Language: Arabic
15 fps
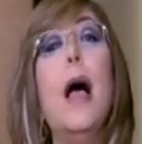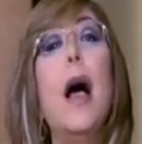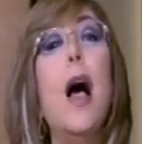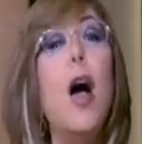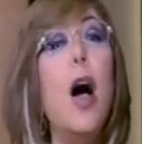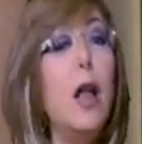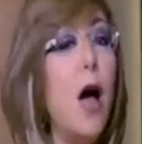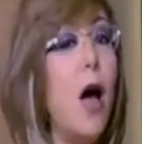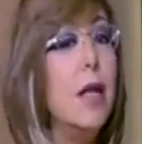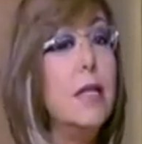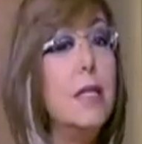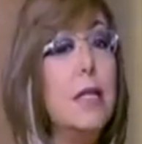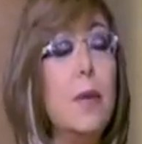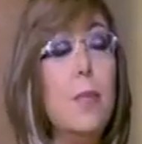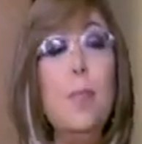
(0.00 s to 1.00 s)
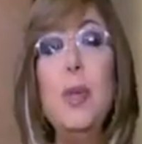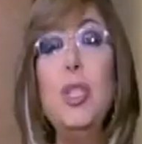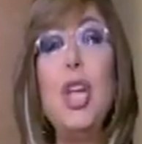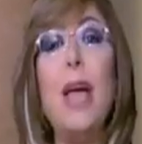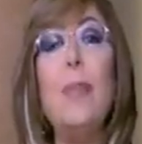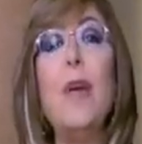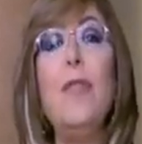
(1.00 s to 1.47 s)
خلاص
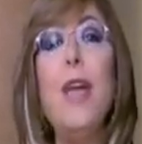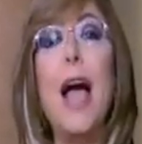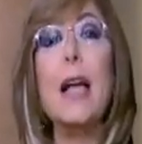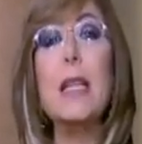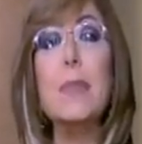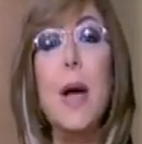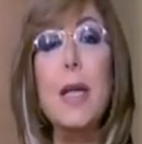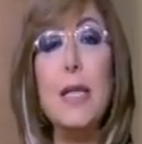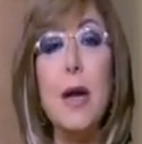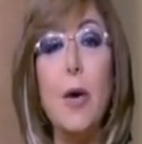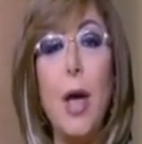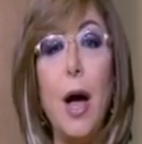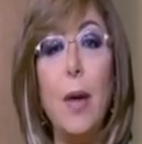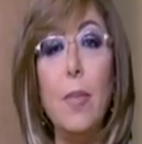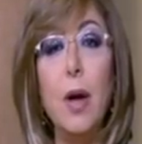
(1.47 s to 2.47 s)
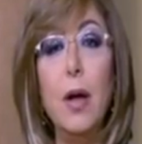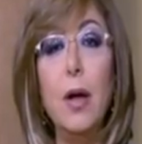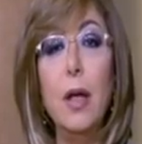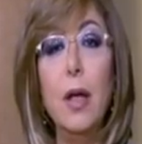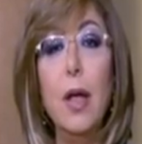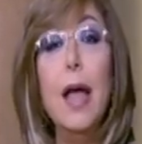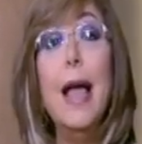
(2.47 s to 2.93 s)
مش هيبقى في حاجه اسمها ثانويه عامه
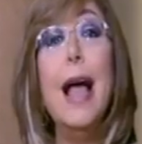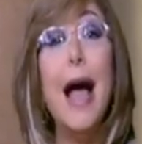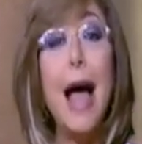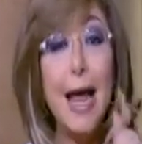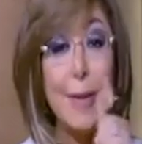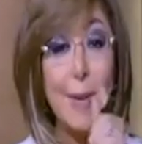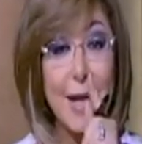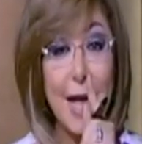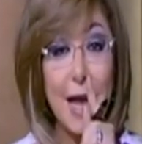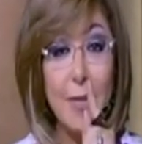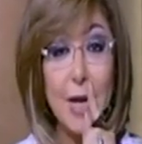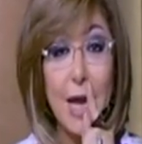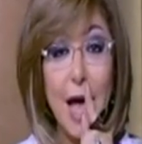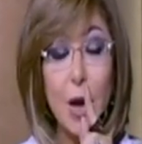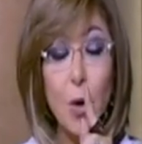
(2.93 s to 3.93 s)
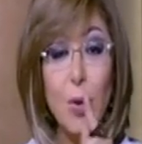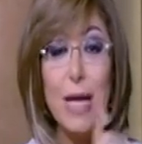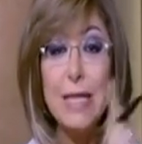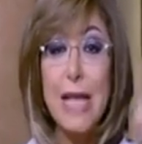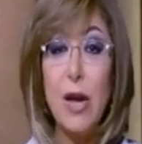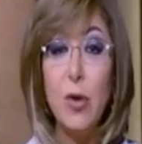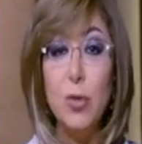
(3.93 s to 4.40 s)
انا بتكلم هنا على اولى
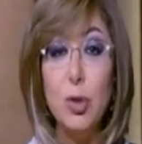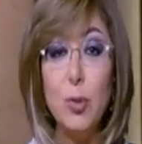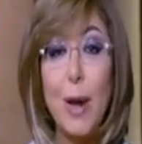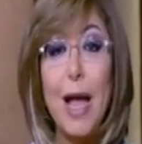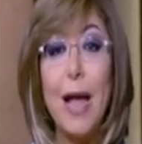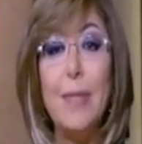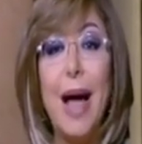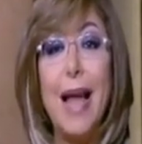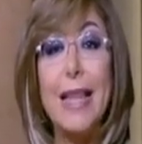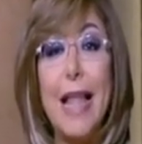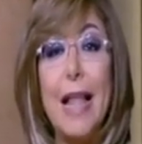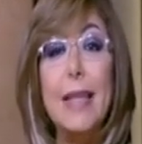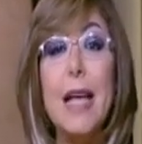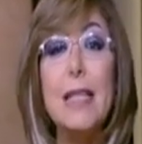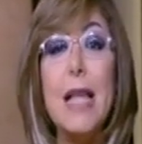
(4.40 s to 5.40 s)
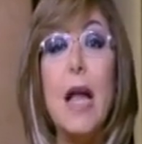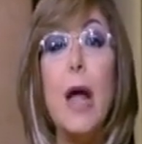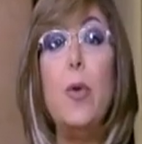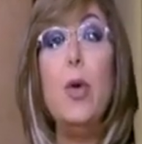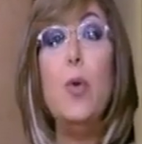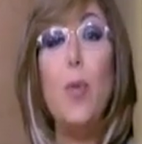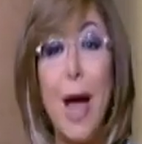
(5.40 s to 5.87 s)
ثانوي مش بتكلم على ثانيه
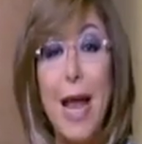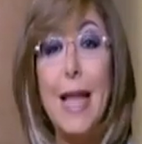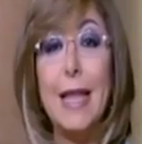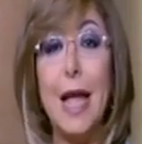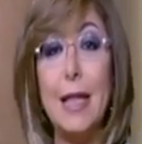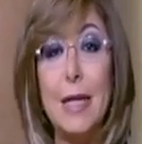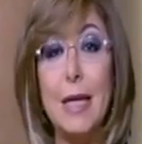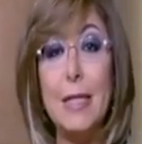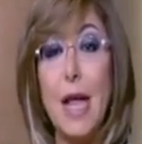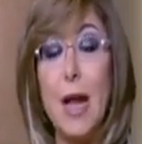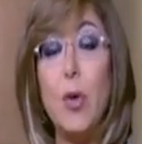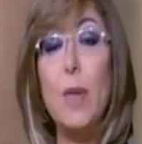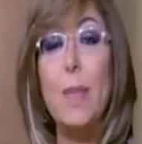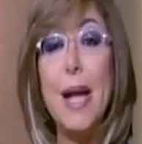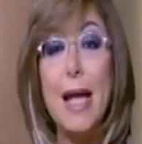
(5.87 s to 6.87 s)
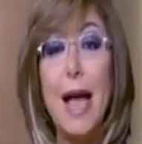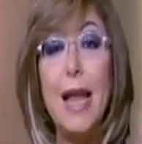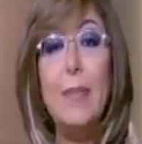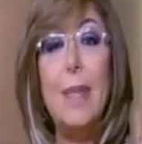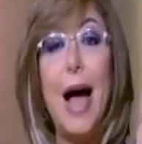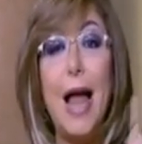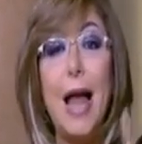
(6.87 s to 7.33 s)
ثانوي ولا ثالثه ثانوي
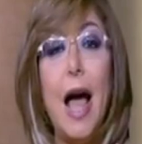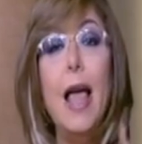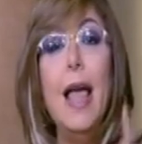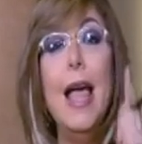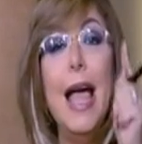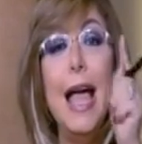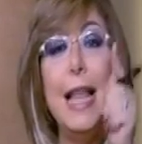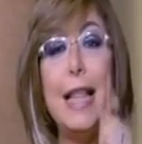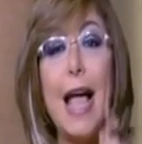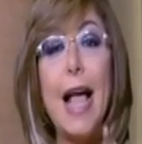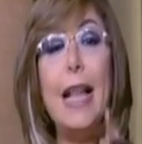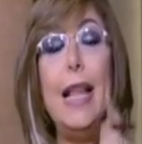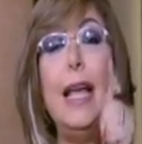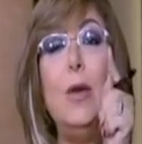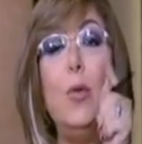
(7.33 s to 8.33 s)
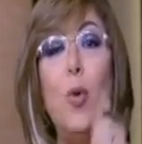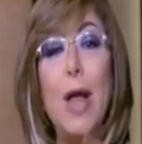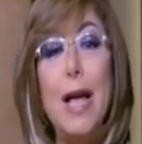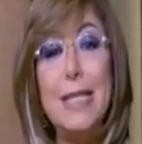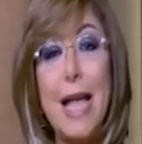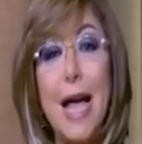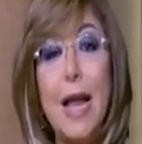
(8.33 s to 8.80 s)
بتكلم على اللي داخلين
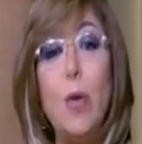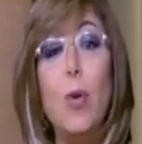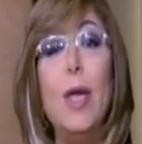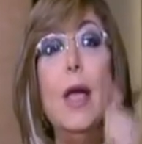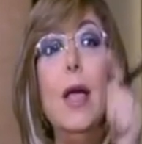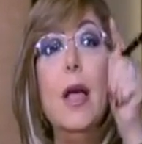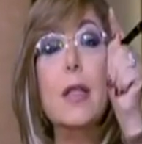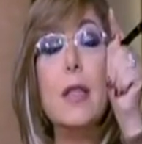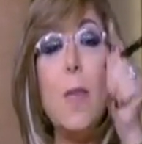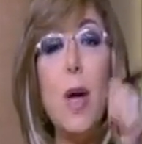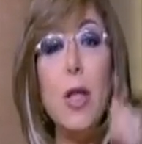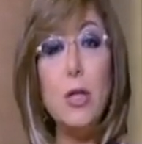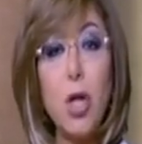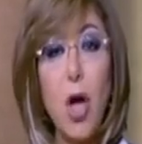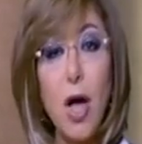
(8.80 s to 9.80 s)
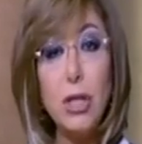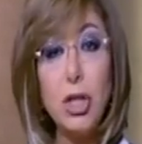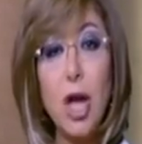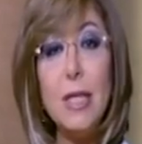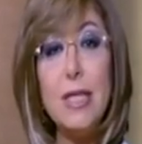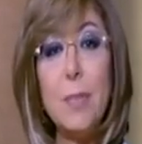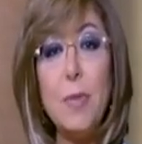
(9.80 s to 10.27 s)
اولى ثانوي
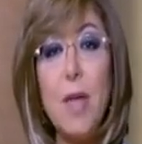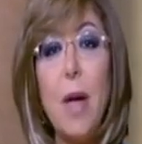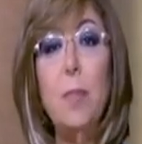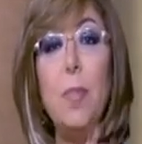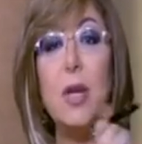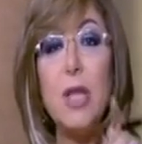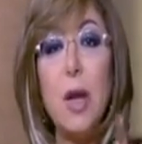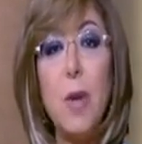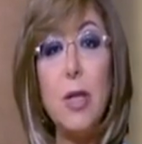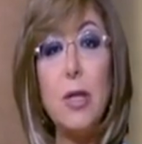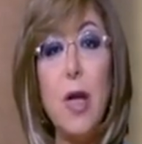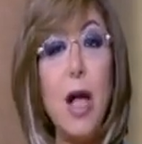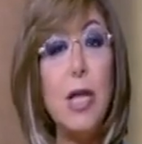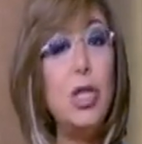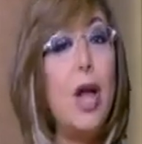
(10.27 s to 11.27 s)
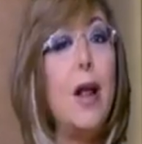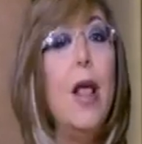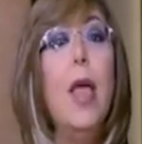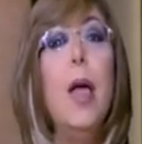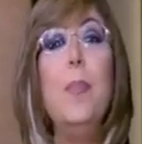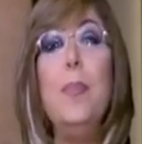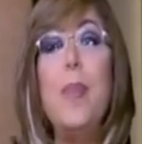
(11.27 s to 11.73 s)
18 سبتمبر 18
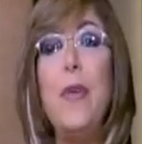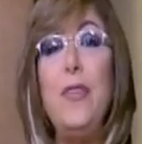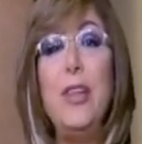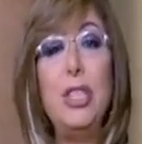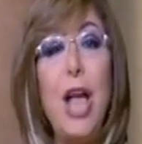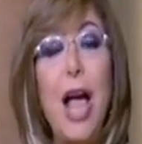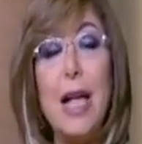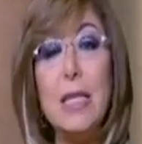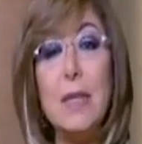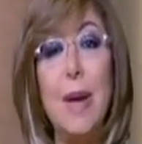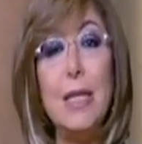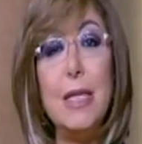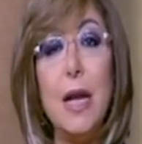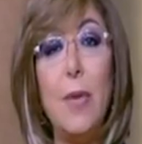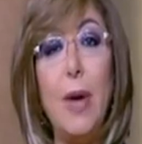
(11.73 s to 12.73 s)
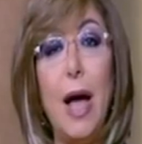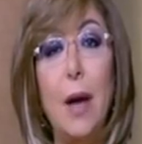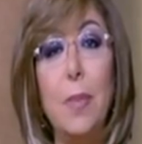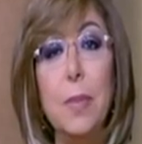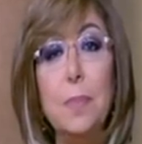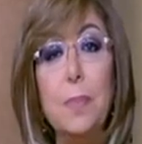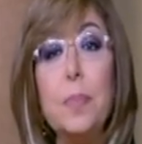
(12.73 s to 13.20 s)
مفيش حاجه اسمها ثانويه
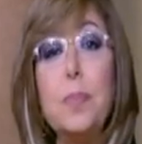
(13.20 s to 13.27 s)
عامه